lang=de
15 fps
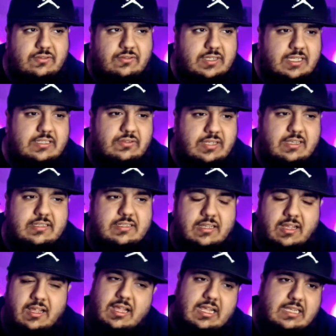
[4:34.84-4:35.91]
Ich sag, guck
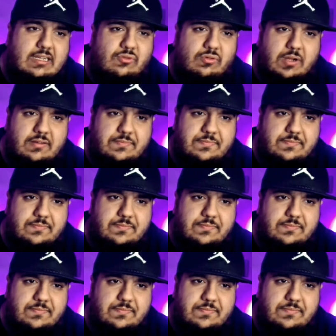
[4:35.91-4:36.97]
mal, wenn du dir bei
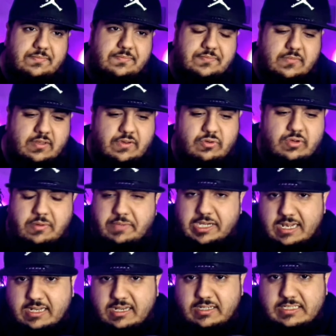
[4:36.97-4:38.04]
mir Geld leist, ne,
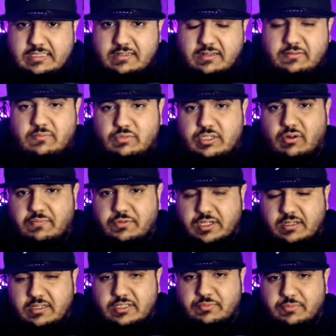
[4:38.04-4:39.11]
dann muss ich darauf bestehen,
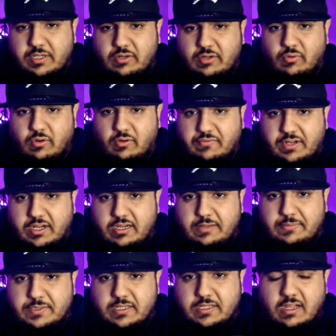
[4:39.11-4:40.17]
dass du mir die Kohle auch
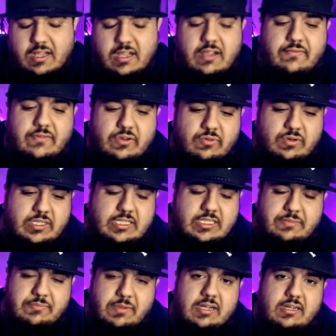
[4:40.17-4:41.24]
wiedergibst. Wenn du das nicht
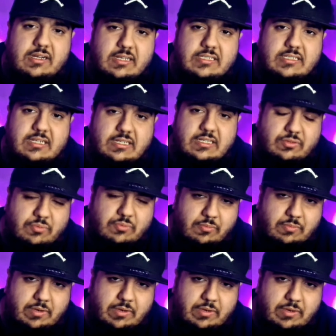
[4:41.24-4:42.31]
machen kannst, kriegst du
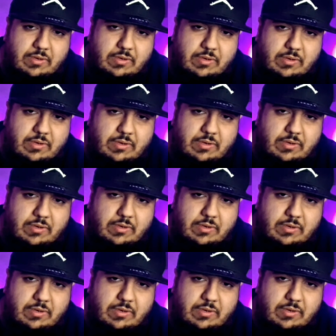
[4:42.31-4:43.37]
Probleme mit mir.
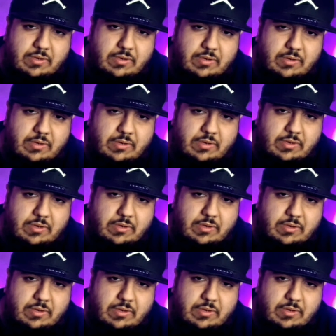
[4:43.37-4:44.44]
Ich habe auch so äh,
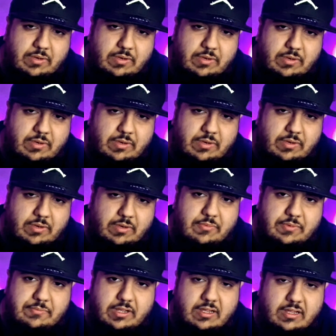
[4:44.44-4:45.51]
Späße, sage ich,
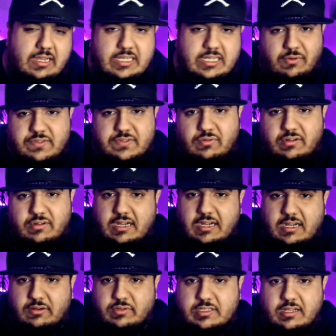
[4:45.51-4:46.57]
kein, keine Lust.
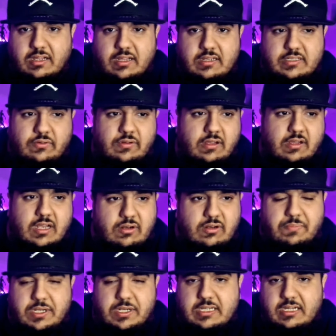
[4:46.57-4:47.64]
So. Deine
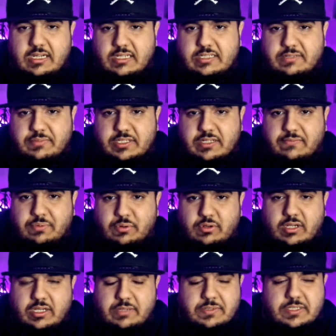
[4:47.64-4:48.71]
Clubbeiträge hast du bisher
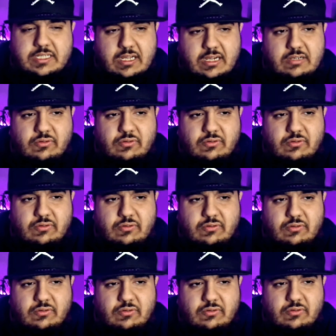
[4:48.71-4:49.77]
pünktlich bezahlt, okay,
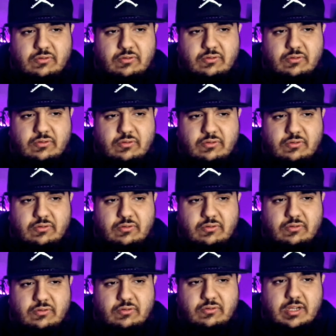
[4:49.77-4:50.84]
alles picobello,
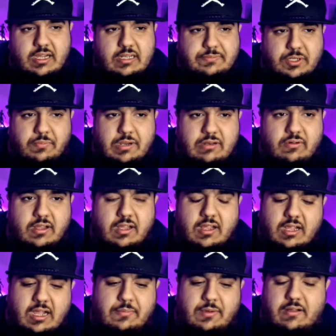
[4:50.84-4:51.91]
aber fang nicht,
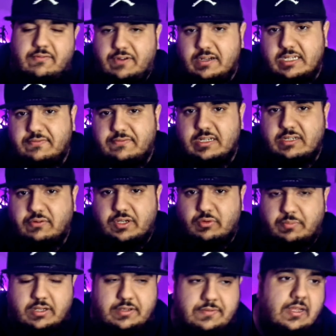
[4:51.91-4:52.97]
fang nicht auf die Nummer an.
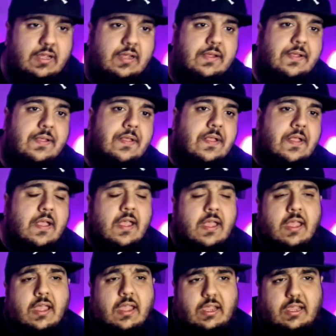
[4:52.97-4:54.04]

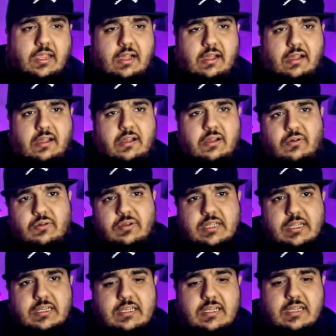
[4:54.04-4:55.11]
Ja, und
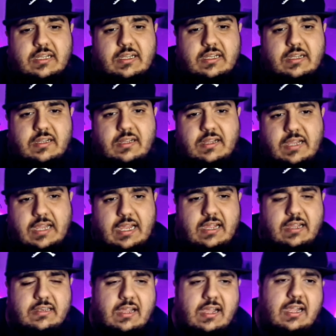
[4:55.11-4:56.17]
dann äh,
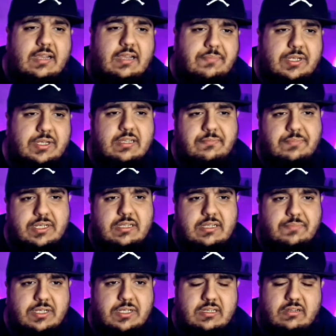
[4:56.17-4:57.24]
er, nein, bitte, bitte,
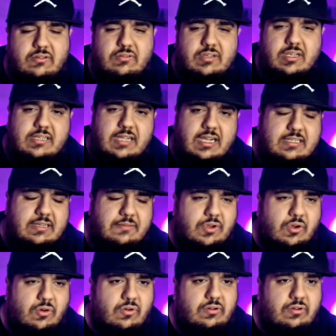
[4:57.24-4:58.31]
bitte. Und dann tat er mir
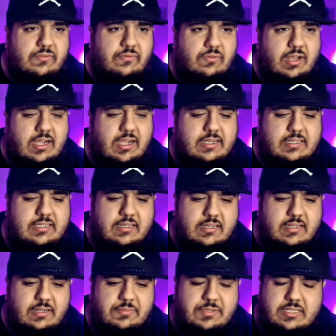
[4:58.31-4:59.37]
auch irgendwo leid, ne?
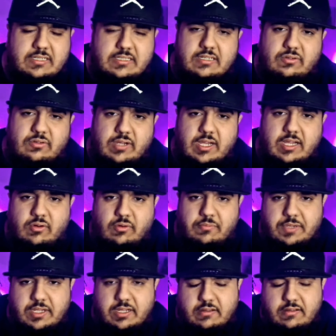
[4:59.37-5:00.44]
Habe ich gesagt, okay, komm
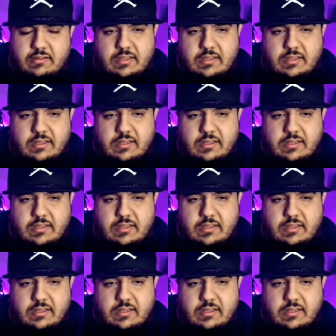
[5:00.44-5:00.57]
hier.